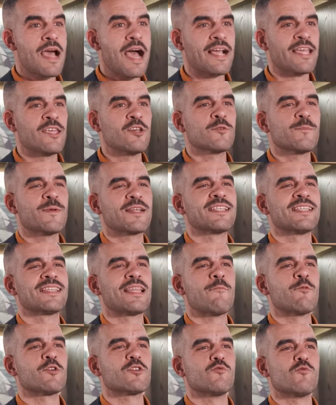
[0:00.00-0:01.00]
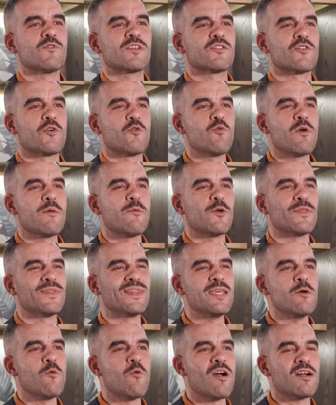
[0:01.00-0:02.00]
Aquí os presentamos nuestro nuevo
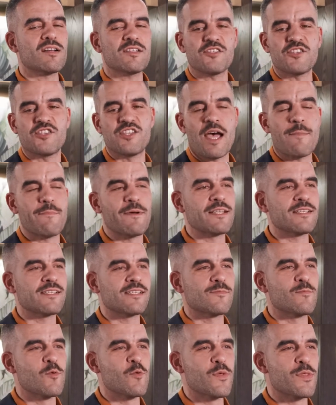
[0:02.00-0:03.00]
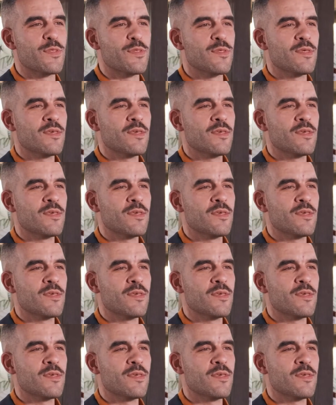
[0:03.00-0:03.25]
Diwas Japanese Smooth,